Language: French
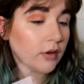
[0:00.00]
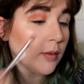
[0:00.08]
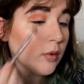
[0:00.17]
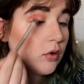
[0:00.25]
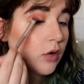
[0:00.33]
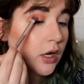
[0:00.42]

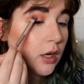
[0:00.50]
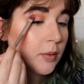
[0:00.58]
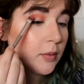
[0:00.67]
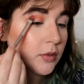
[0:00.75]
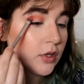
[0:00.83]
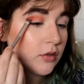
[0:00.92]
vraiment correct, la
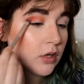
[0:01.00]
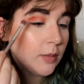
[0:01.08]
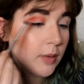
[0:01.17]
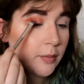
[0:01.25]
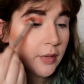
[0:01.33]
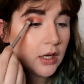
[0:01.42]
pigmentation elle
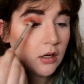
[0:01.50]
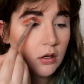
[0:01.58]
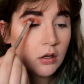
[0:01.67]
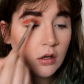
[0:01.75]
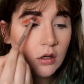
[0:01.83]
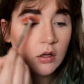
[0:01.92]
est pas mal.
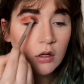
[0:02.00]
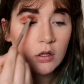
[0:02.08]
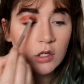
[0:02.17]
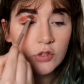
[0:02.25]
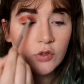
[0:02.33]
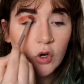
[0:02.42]

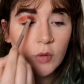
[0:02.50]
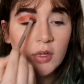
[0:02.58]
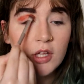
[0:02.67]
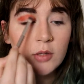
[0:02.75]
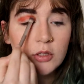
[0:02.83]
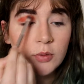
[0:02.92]
Je vais en
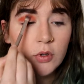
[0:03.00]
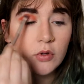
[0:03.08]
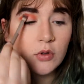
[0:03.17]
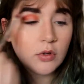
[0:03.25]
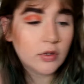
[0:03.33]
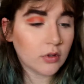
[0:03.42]
remettre un petit peu
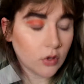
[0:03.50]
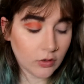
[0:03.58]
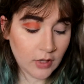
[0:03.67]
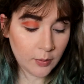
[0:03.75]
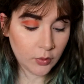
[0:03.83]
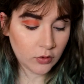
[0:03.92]

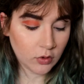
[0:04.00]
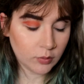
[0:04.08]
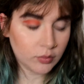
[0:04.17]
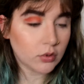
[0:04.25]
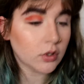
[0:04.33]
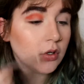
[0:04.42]
en, tapotant
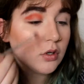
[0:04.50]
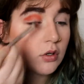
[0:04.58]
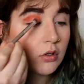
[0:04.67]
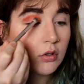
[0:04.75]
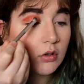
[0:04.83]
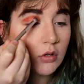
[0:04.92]
pour euh,
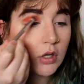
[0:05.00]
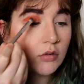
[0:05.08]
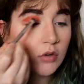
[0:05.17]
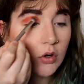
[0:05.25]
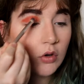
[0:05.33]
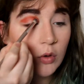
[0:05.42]

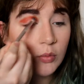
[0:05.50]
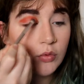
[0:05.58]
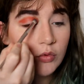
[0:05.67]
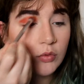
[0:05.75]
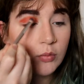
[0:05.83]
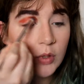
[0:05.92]
avoir encore
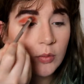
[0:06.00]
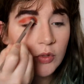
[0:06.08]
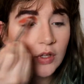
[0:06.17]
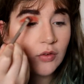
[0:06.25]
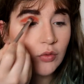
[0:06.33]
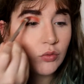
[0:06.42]
plus une
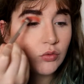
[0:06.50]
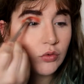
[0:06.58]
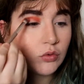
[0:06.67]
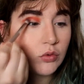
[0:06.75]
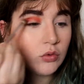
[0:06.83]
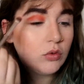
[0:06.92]
pigmentation
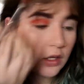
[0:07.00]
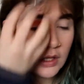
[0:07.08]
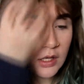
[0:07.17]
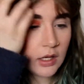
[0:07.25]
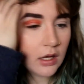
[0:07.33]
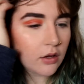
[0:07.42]
du coup.
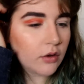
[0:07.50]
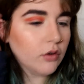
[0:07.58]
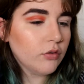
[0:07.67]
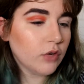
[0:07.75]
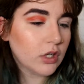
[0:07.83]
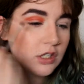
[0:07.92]
Et
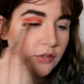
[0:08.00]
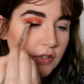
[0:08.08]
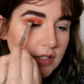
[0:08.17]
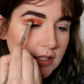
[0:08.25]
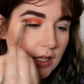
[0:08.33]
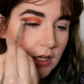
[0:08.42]
une fois que j'ai
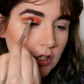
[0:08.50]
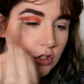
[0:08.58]
fait ça,